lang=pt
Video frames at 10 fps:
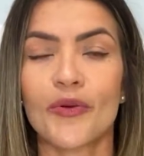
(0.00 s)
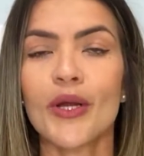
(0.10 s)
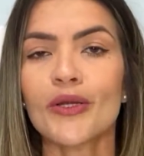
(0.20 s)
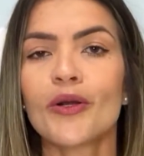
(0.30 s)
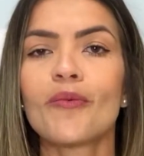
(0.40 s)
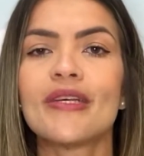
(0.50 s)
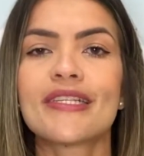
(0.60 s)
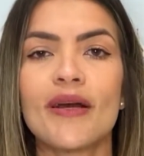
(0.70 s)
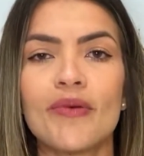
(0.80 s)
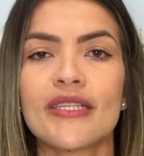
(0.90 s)
quando eu
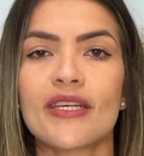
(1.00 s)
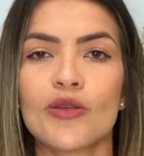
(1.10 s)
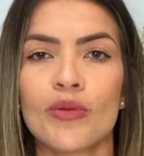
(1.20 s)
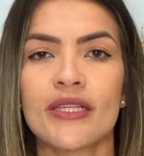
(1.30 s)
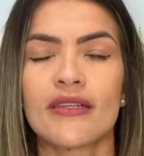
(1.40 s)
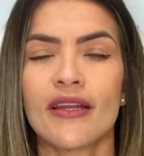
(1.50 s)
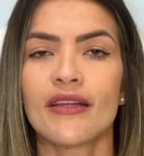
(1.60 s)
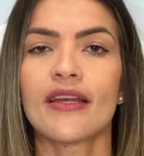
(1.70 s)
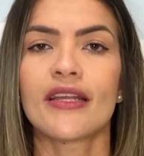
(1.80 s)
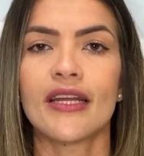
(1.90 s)
comecei a pensar sobre a
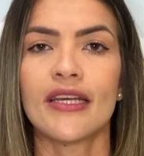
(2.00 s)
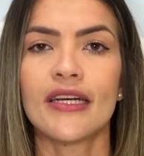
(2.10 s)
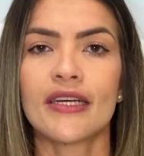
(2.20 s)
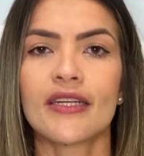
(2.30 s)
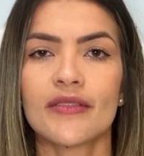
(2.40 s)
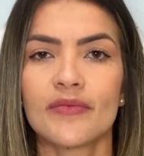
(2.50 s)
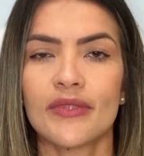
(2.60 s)
cidadania italiana